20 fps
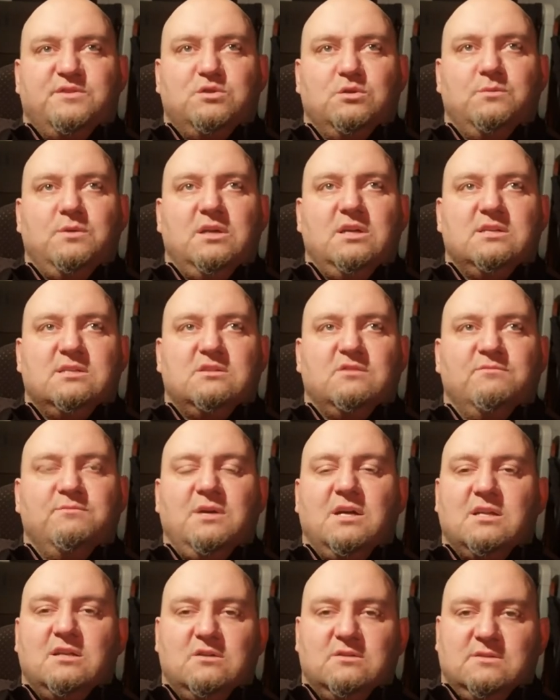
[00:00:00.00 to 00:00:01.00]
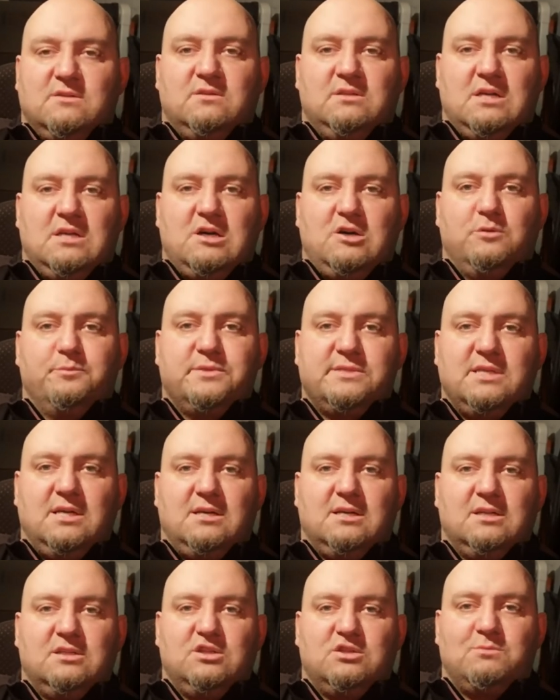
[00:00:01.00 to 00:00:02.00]
sumie jest to w miarę rozsądna
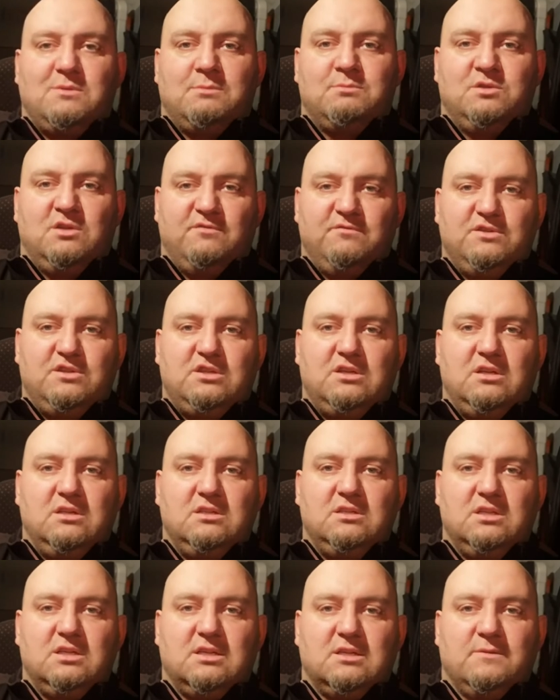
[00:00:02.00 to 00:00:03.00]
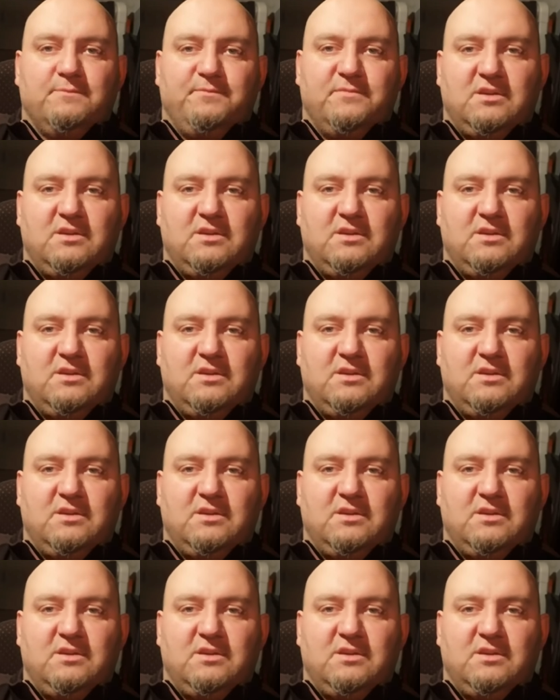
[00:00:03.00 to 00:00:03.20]
opcja, gdyż mam nowy silnik.